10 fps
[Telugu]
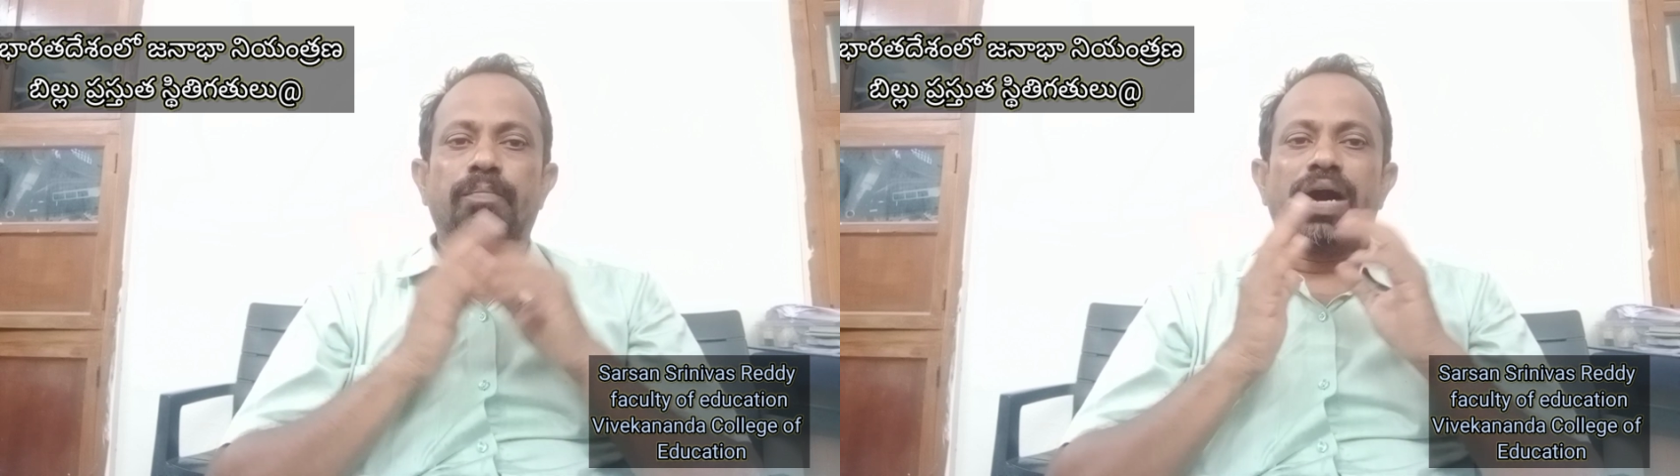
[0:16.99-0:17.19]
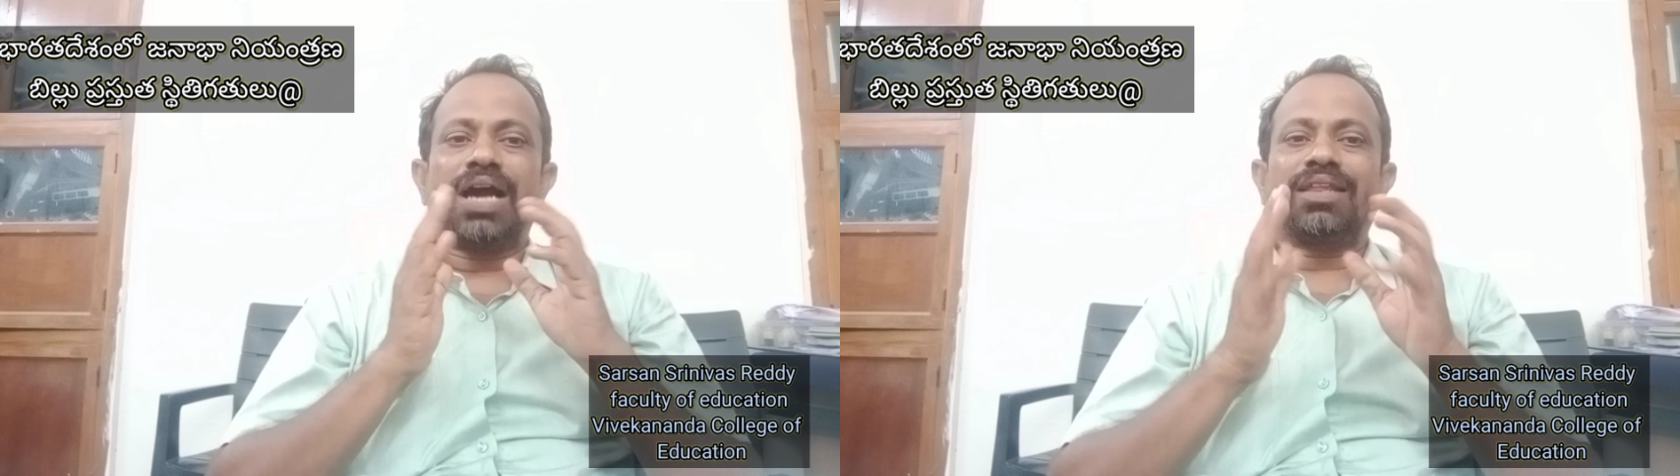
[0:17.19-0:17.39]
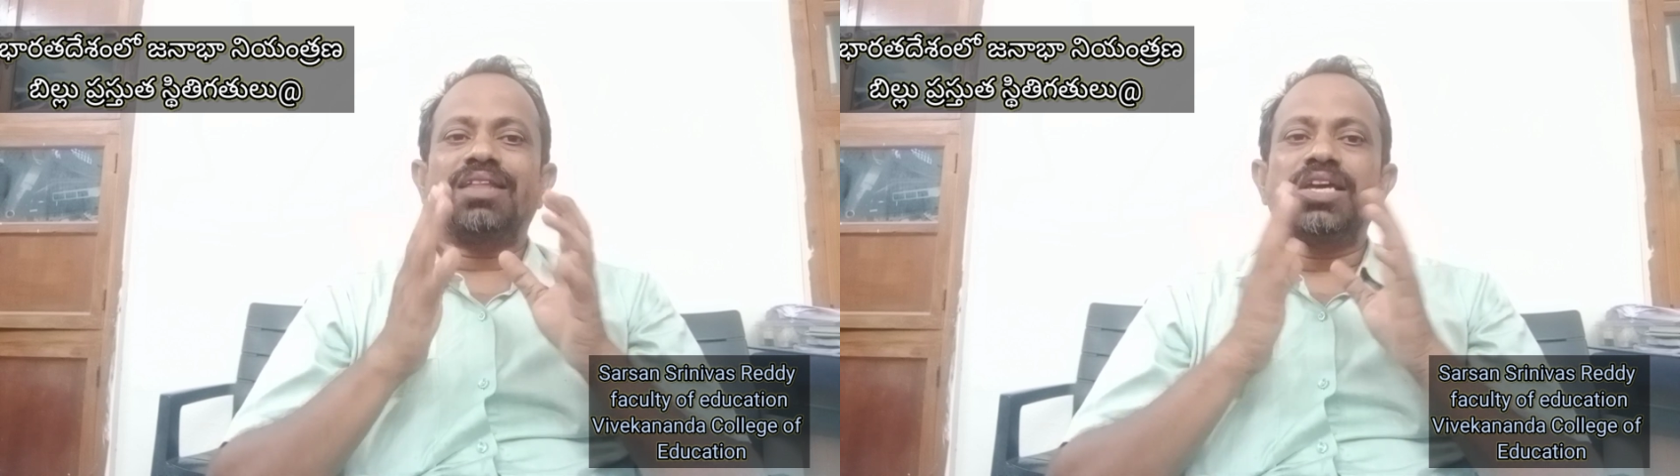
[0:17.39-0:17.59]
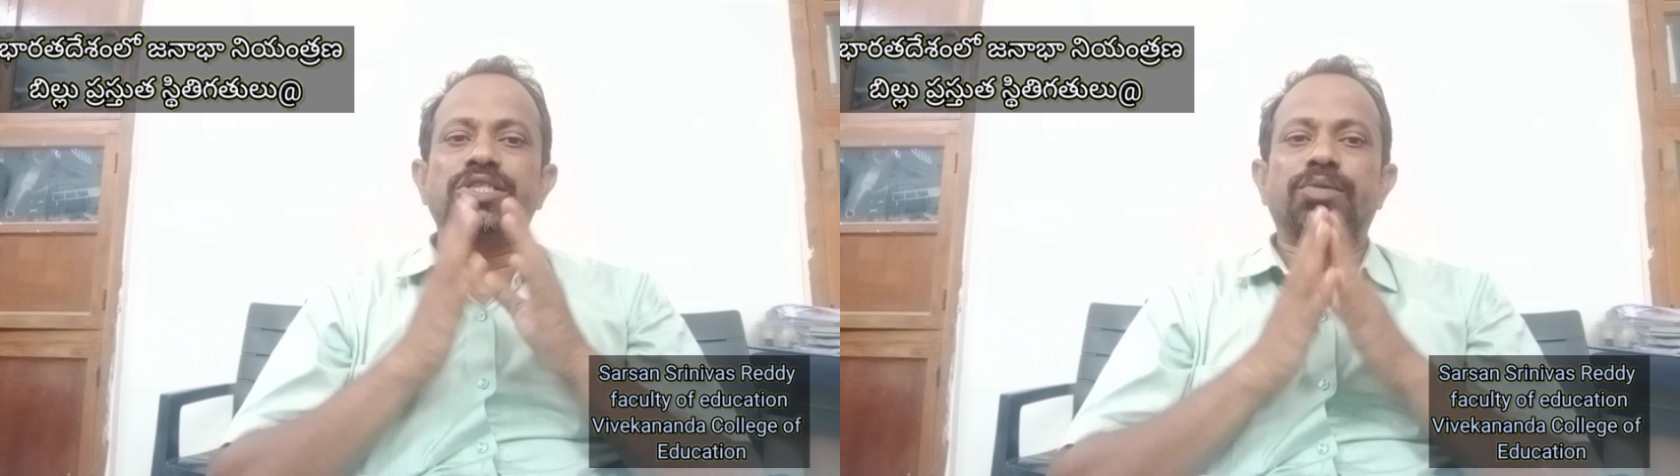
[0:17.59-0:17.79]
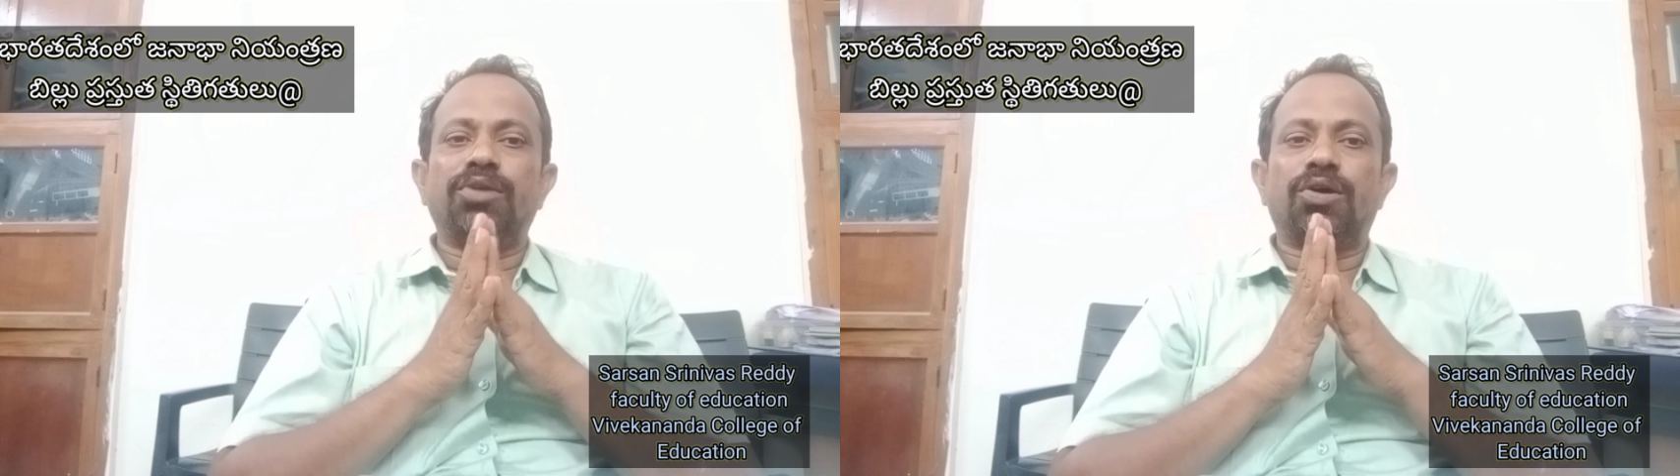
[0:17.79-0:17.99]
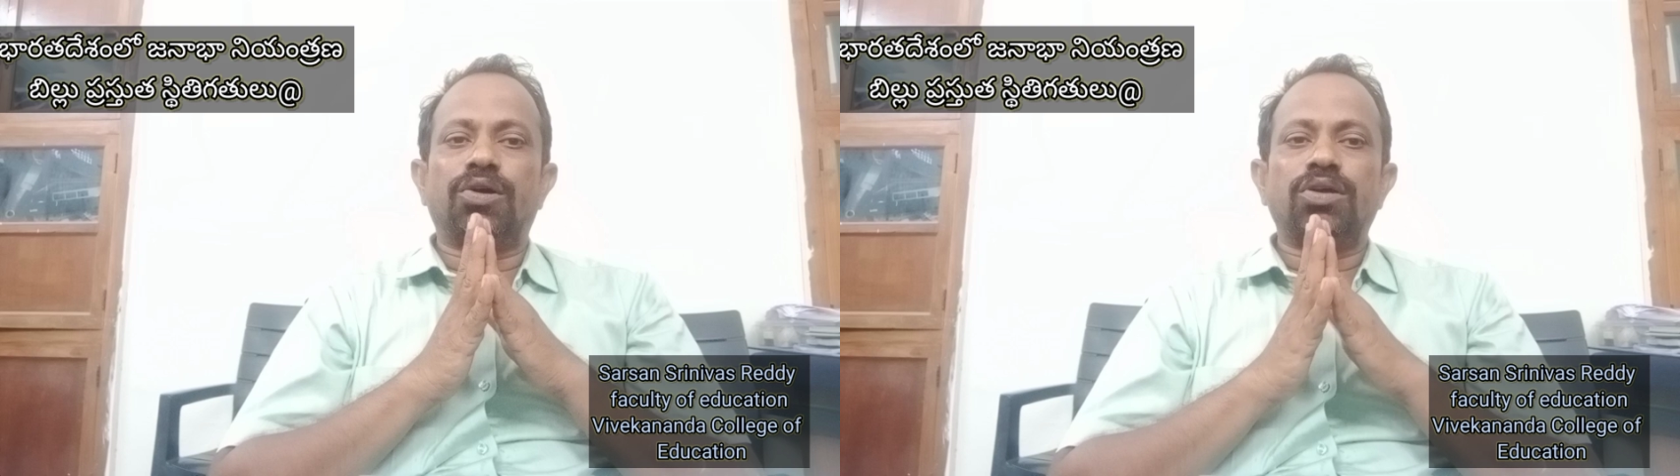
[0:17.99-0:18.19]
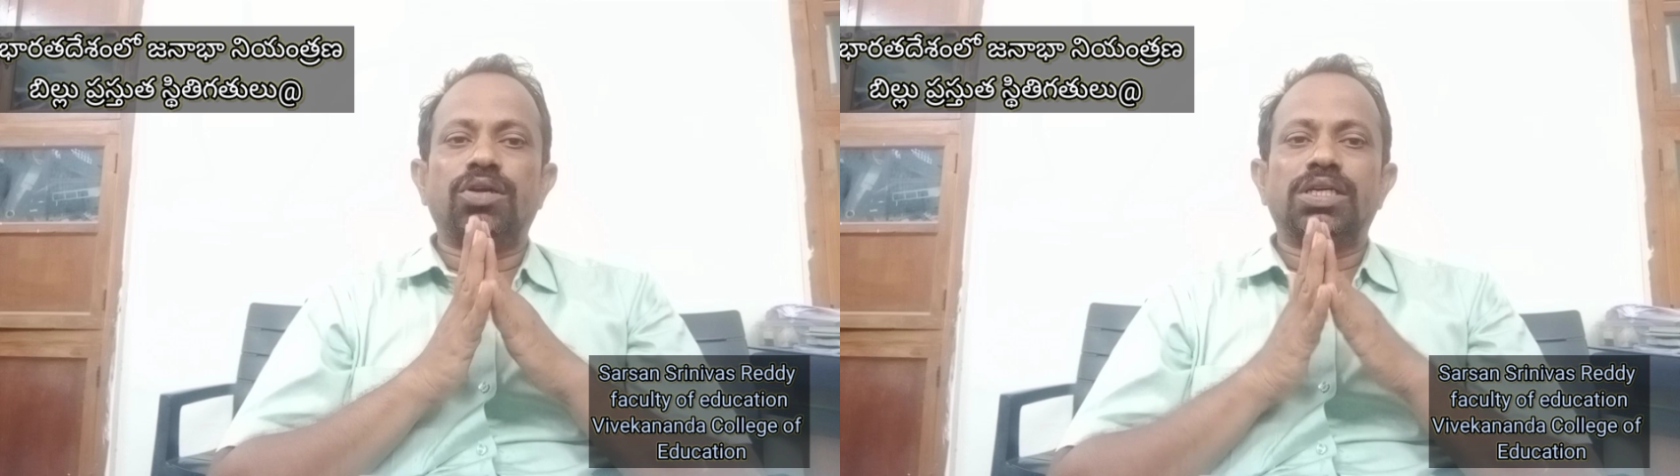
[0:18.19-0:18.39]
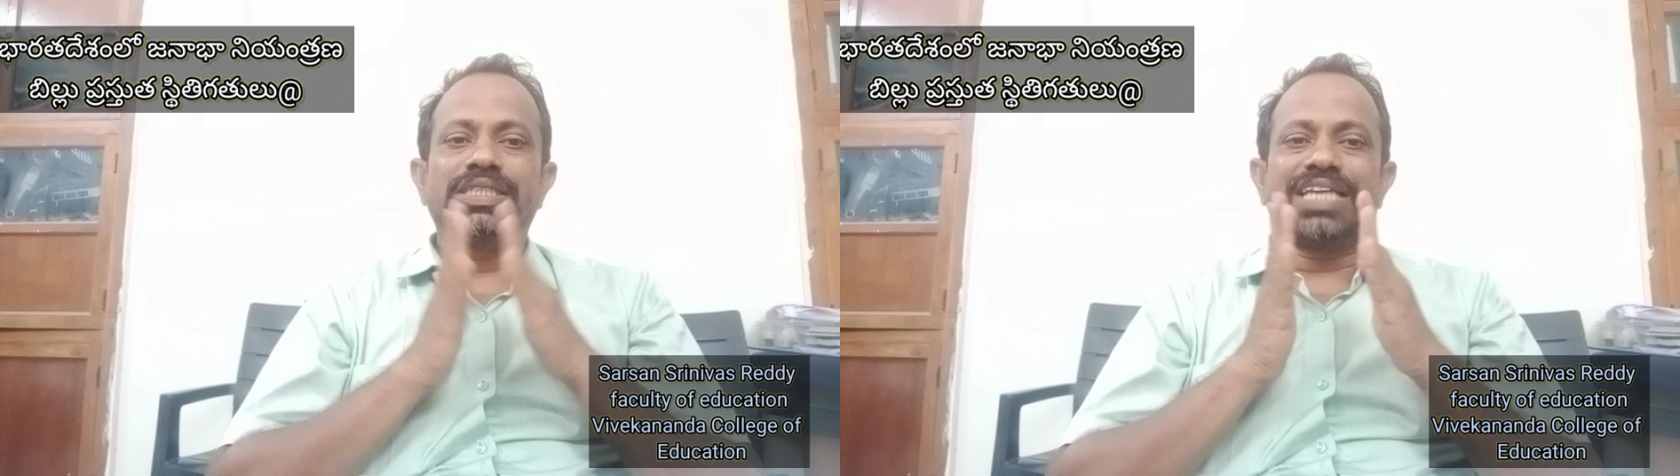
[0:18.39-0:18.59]
భారతదేశంలో
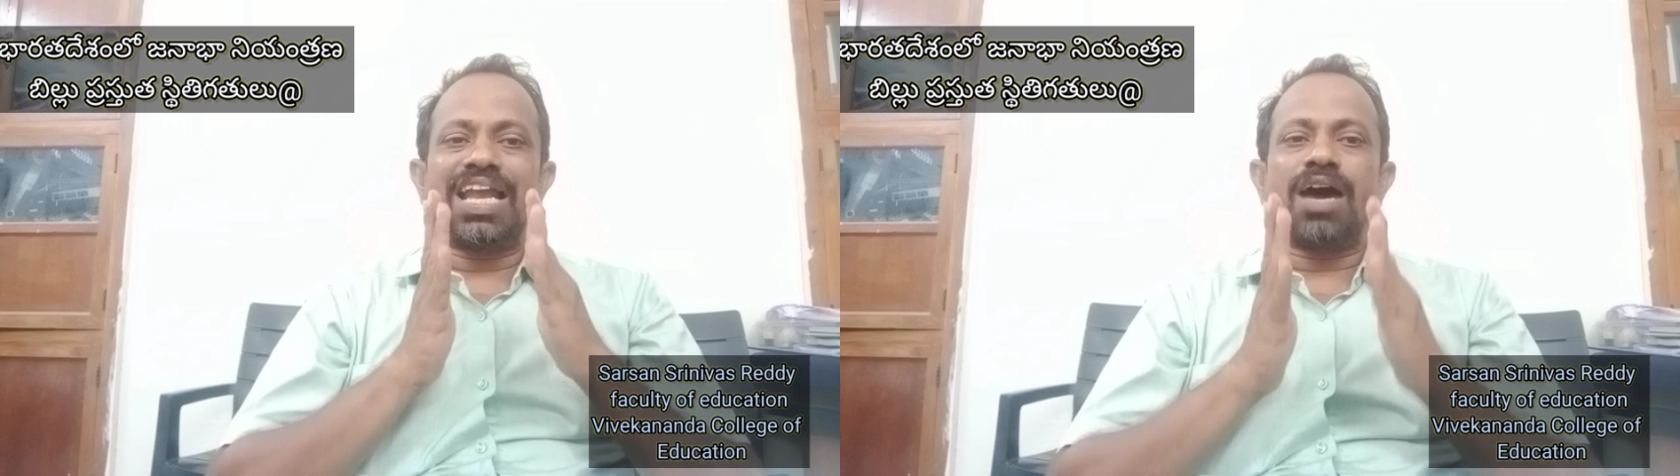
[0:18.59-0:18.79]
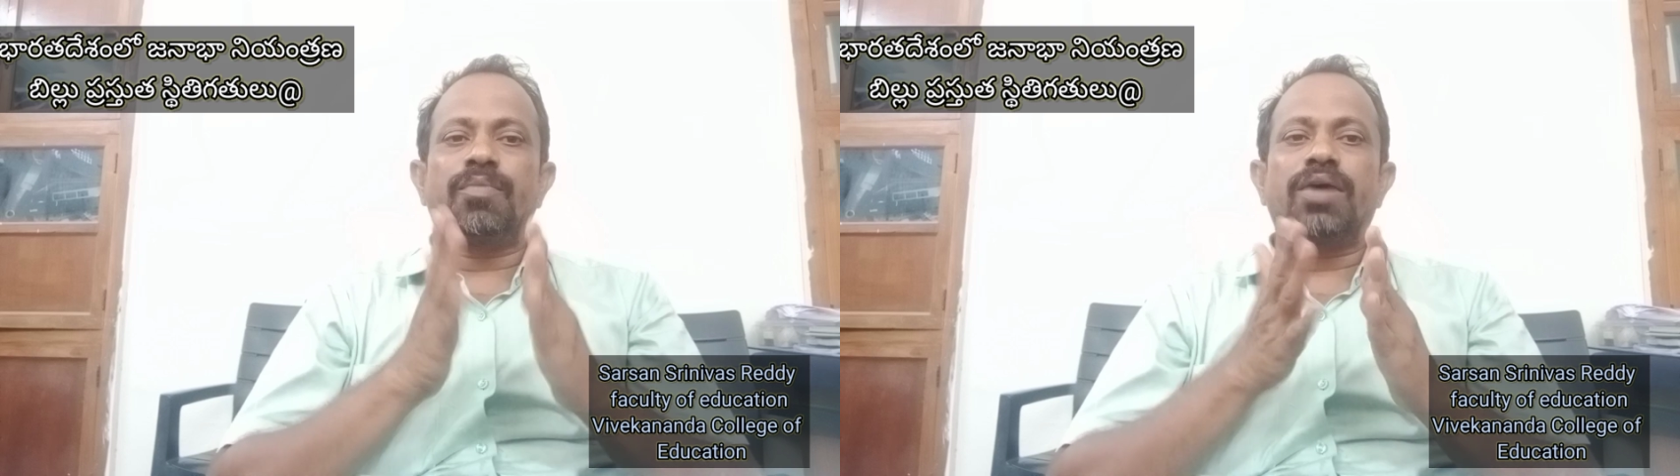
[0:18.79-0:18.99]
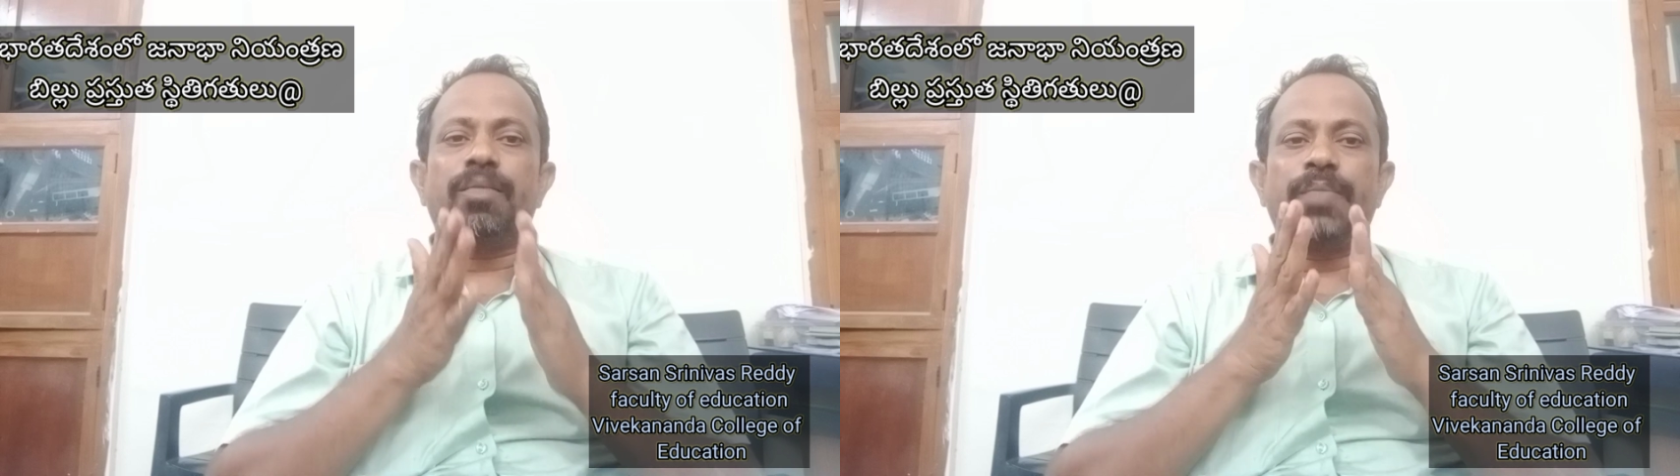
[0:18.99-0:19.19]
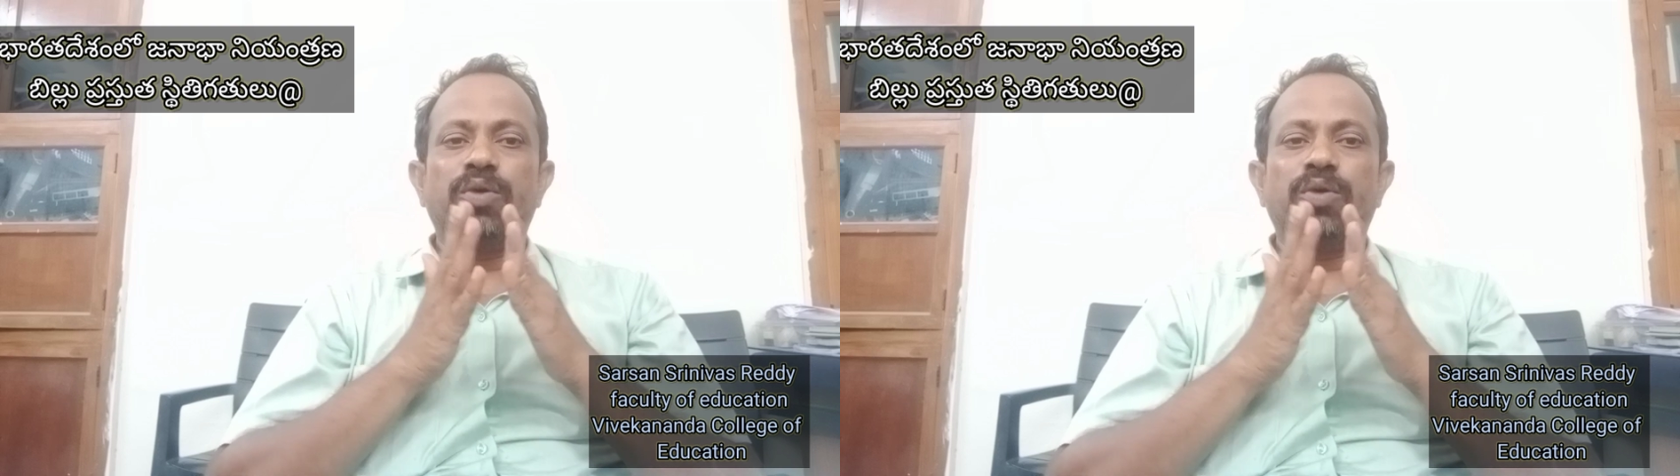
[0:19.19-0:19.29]
జనాభా